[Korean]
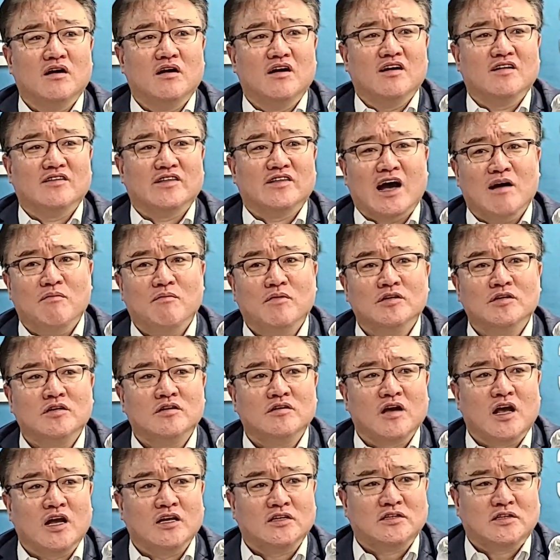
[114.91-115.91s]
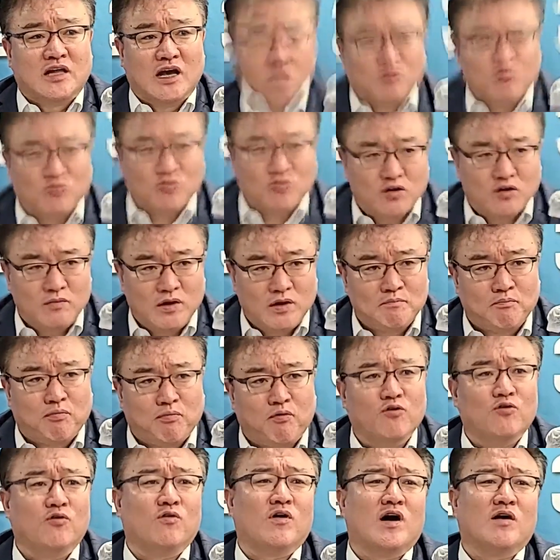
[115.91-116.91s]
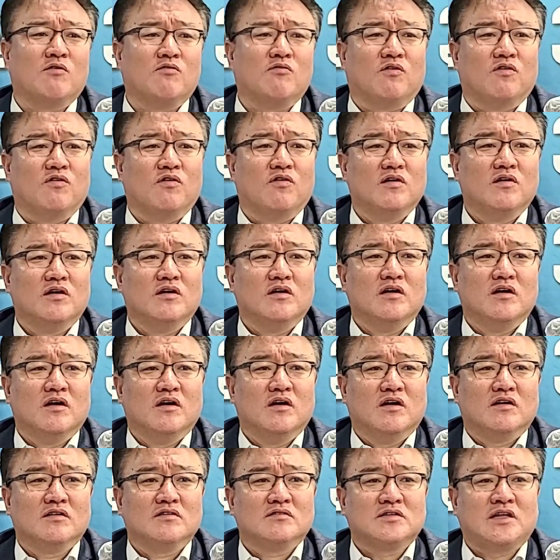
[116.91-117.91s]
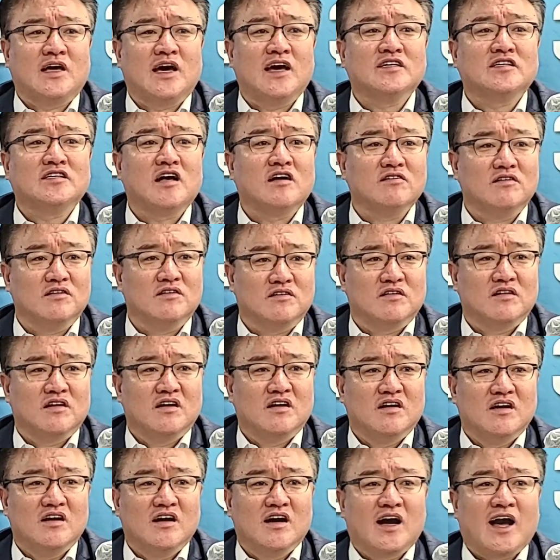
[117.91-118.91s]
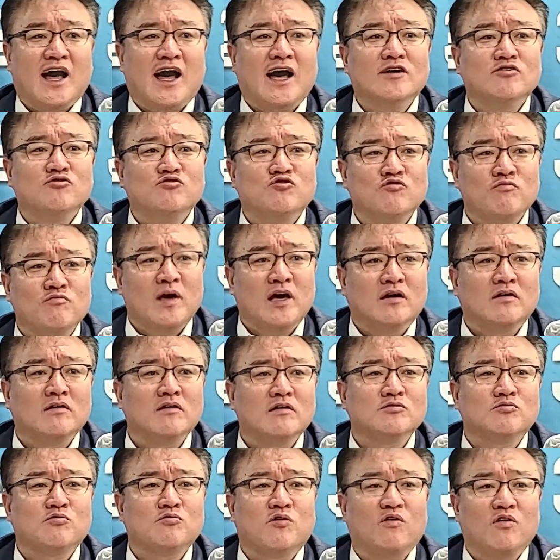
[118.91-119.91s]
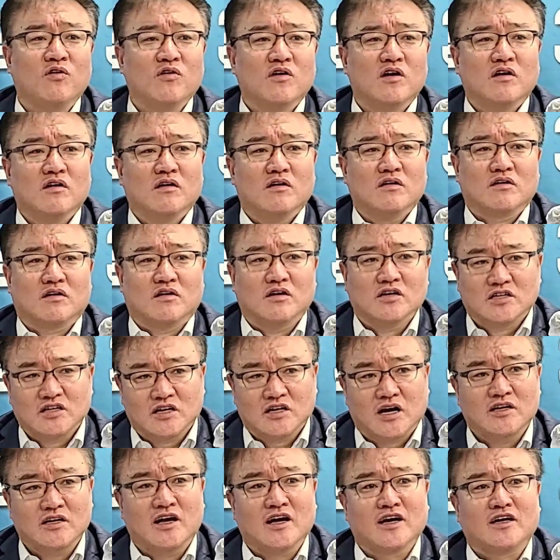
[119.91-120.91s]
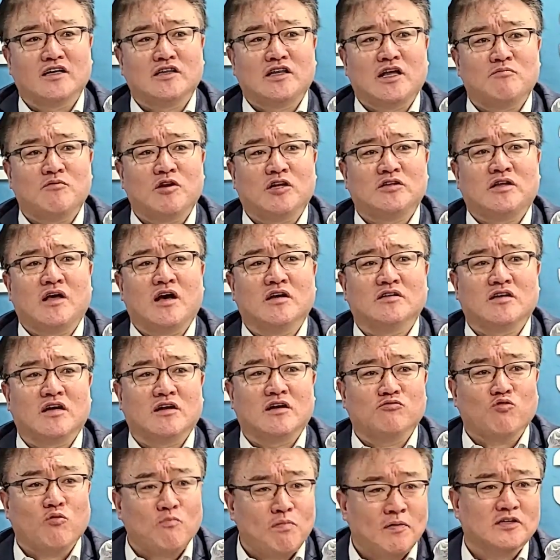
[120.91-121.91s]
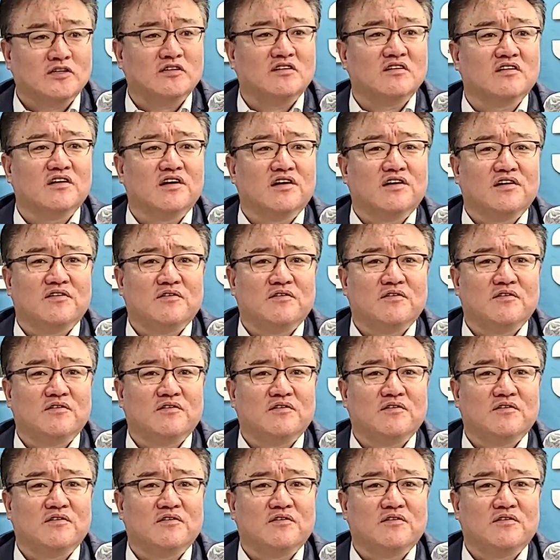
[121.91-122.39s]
나머지는 되도록이면 포용하고 태산은 한 줌의 흙도 거절하지 않기 때문에 태산은 높아지는 거예요.